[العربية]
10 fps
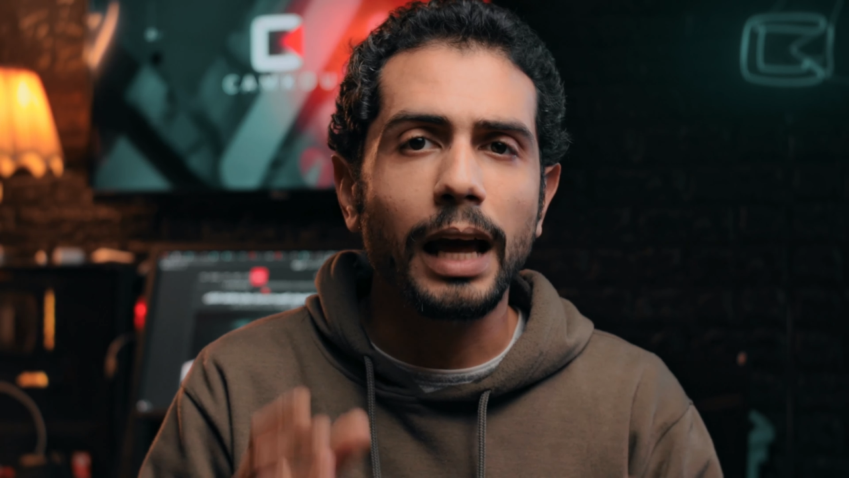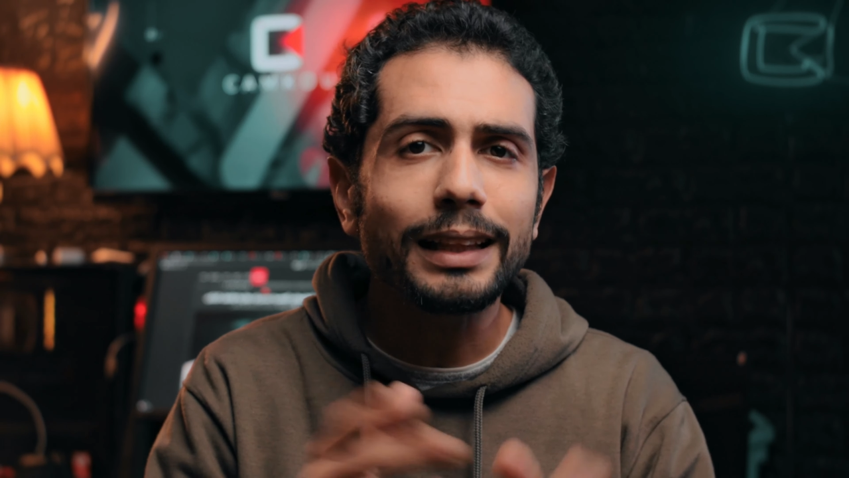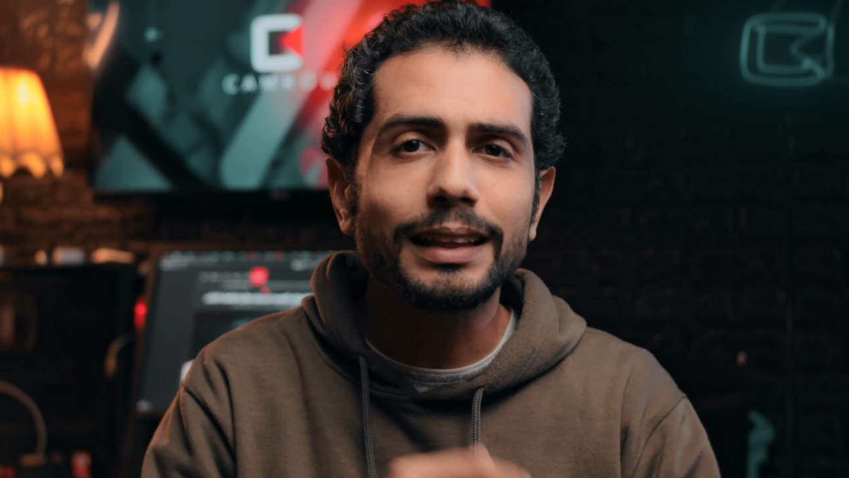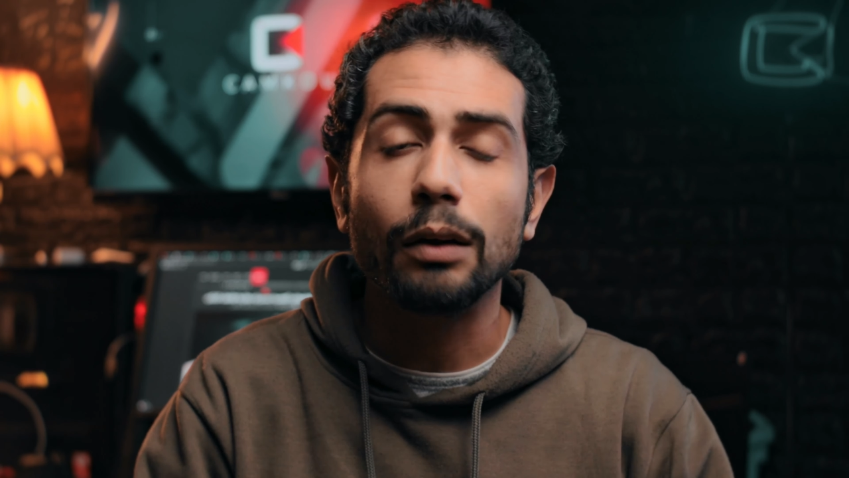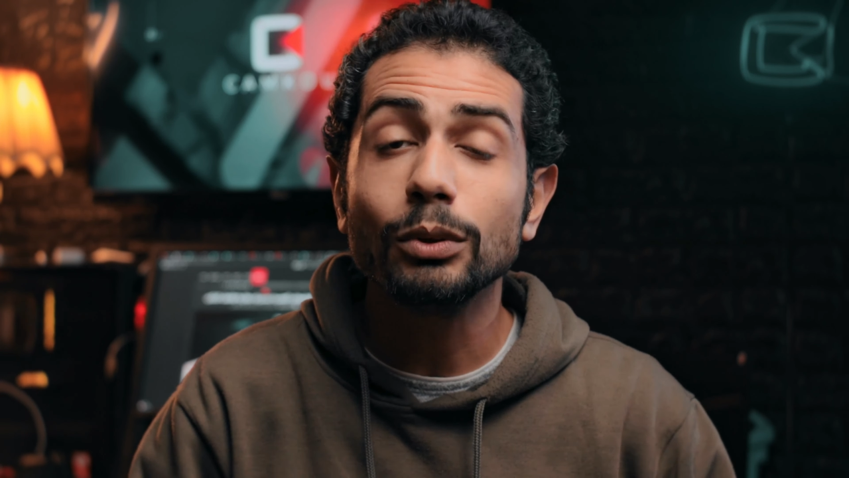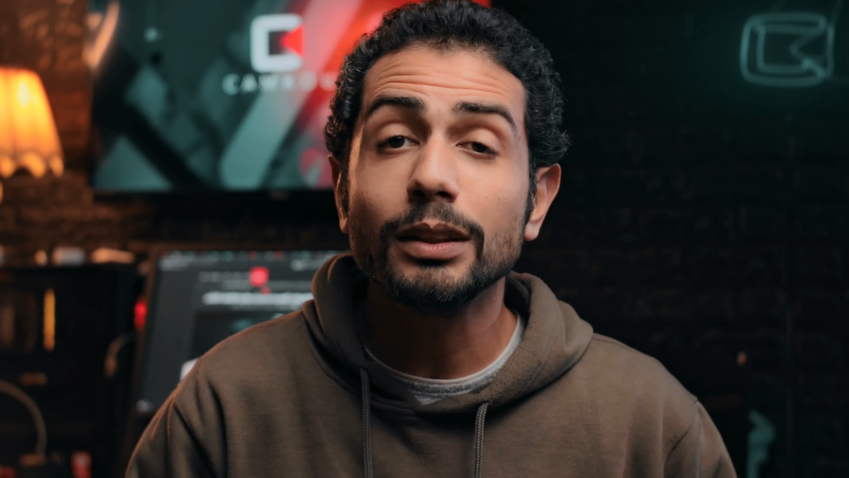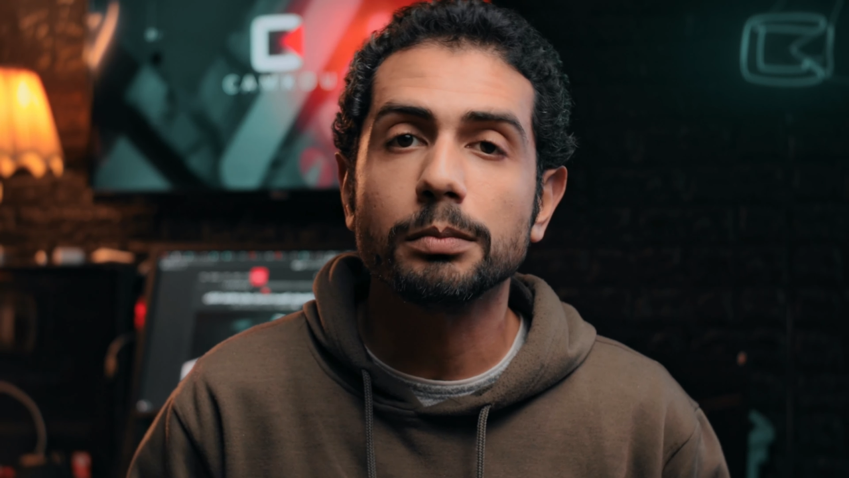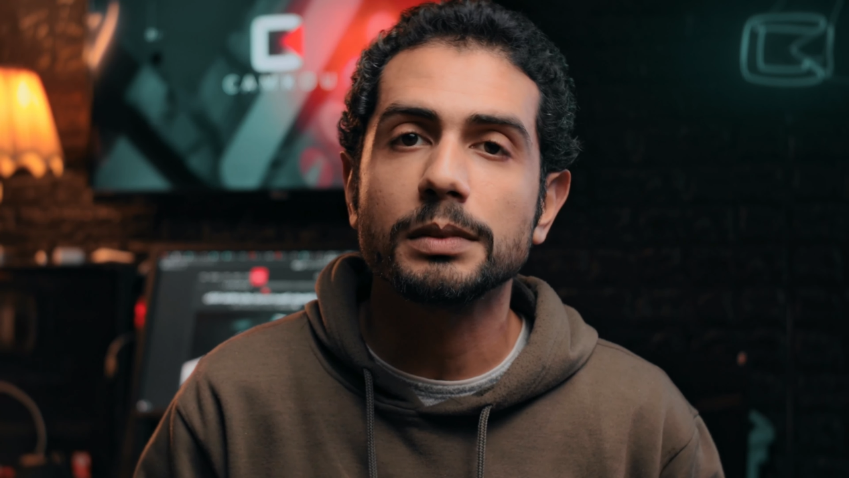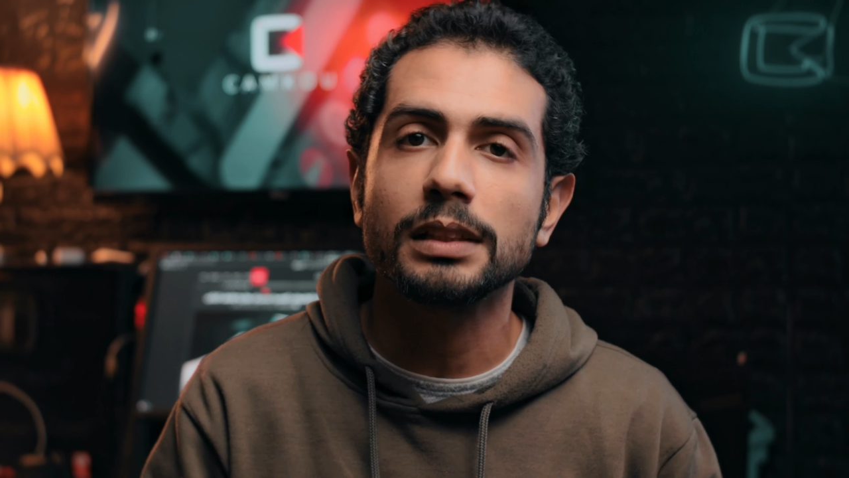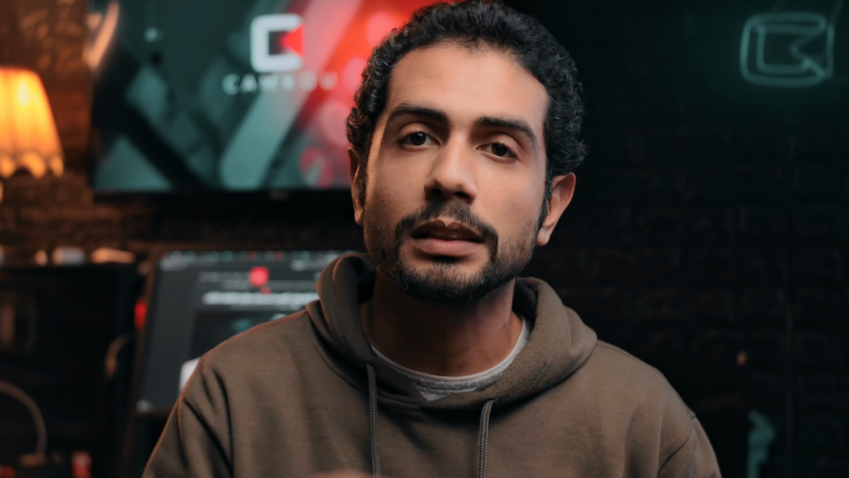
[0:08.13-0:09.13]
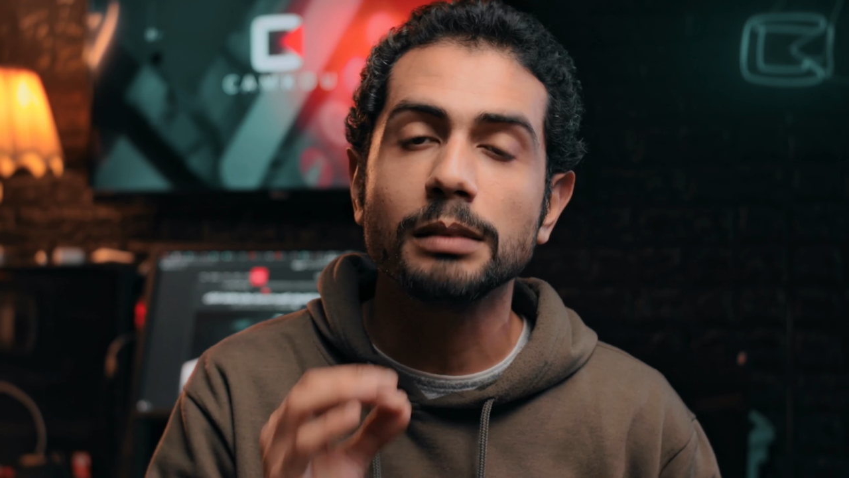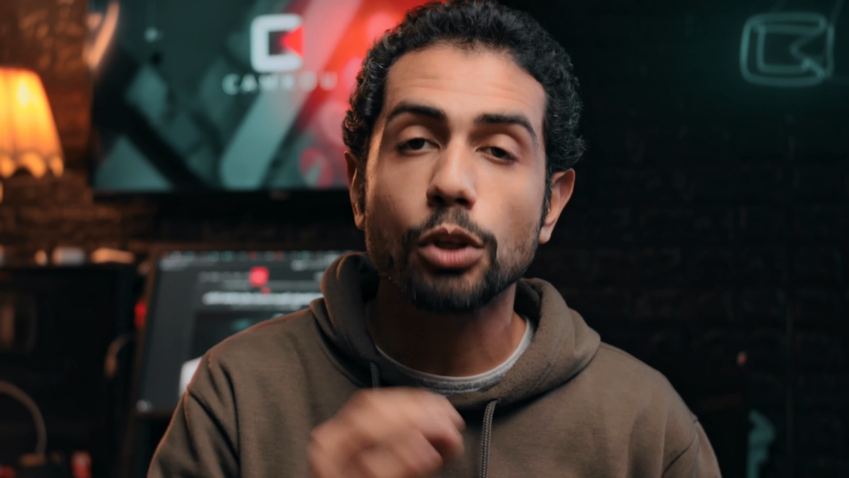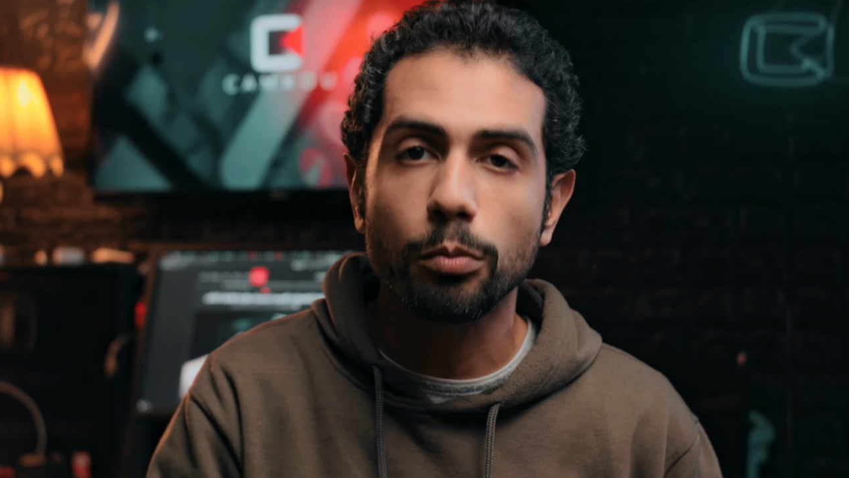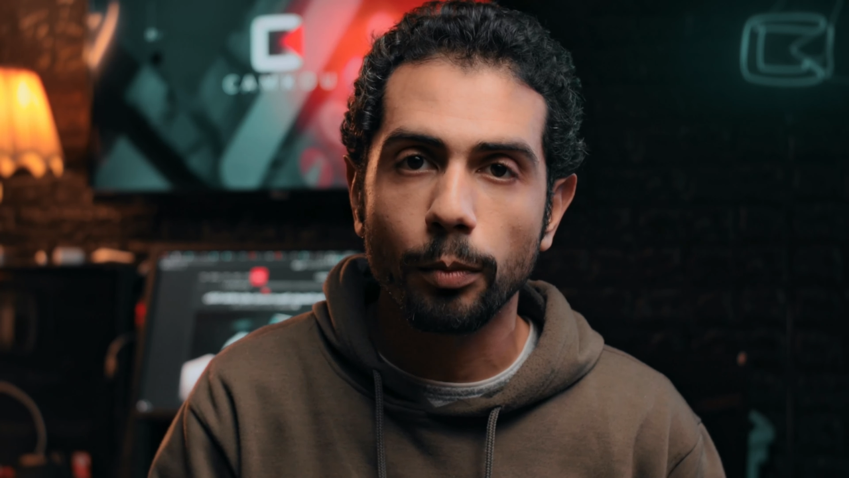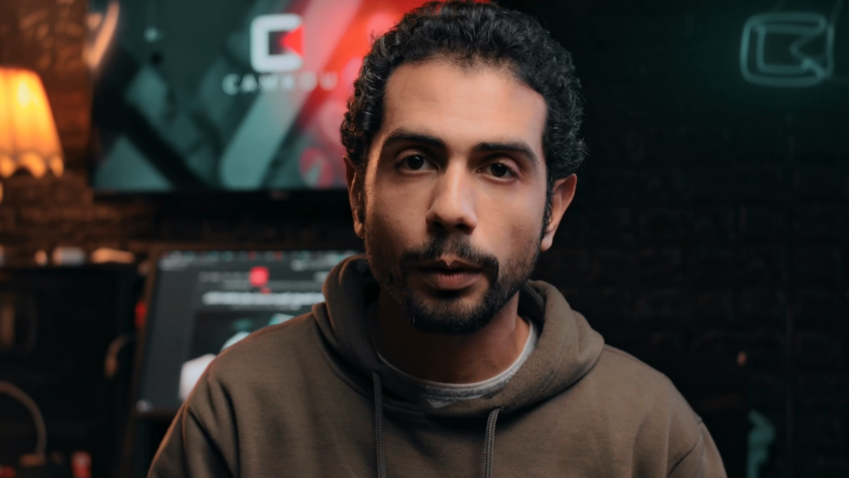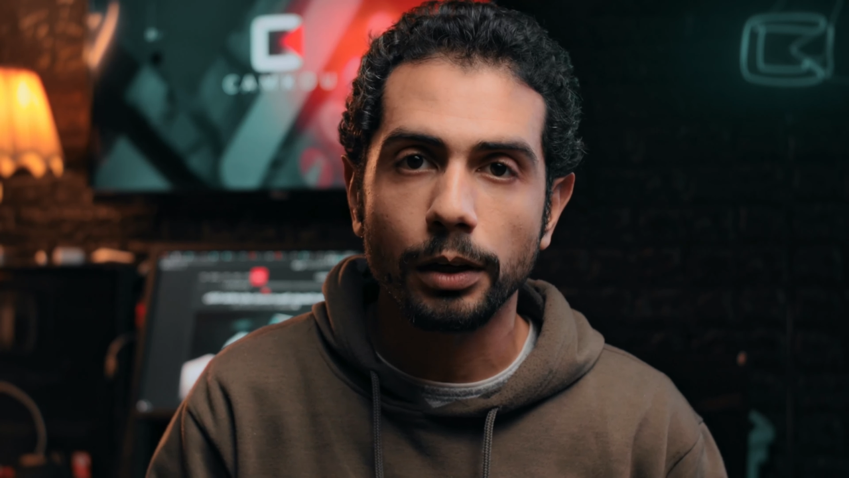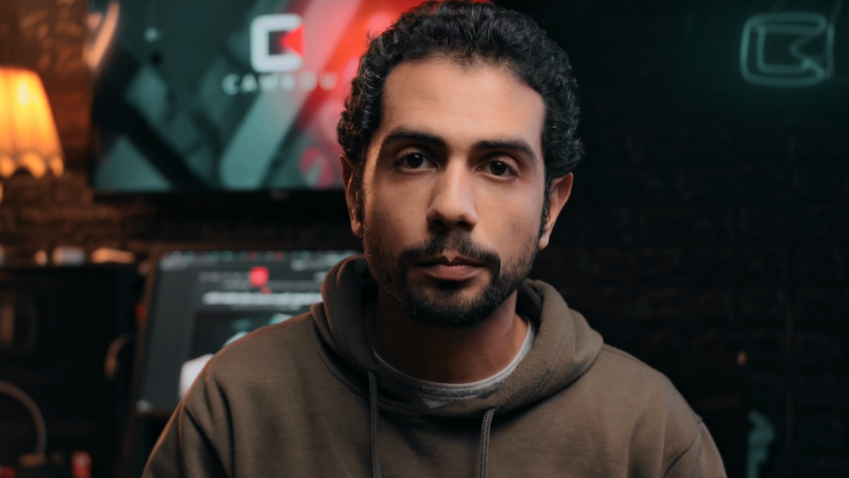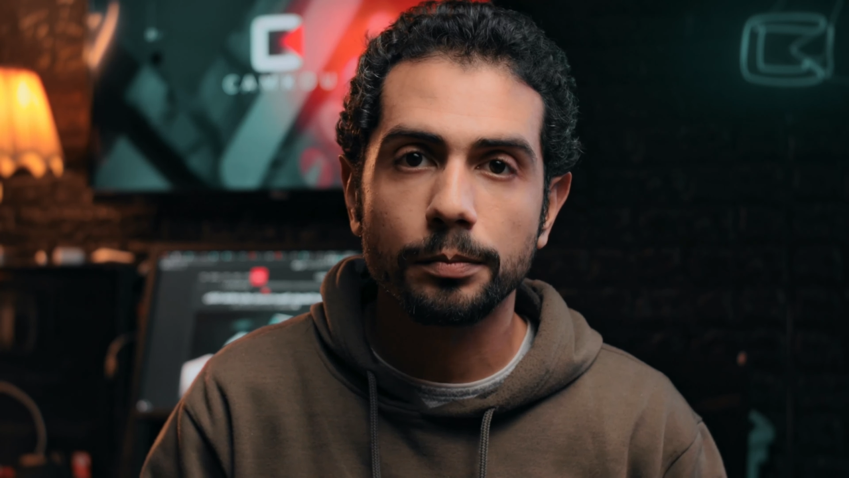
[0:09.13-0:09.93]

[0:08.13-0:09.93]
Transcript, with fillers: حتى لو انت ما بتستخدمش الموبايل